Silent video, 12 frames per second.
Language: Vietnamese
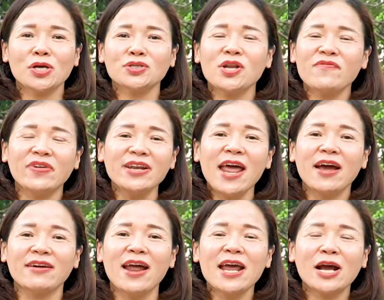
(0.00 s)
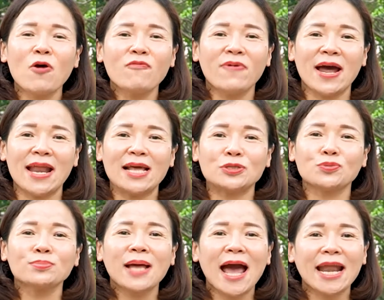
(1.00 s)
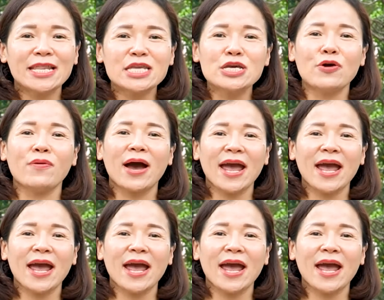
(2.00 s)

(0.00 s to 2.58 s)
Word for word: cho nên vấn đề ở đây không phải là chúng ta ăn nhiều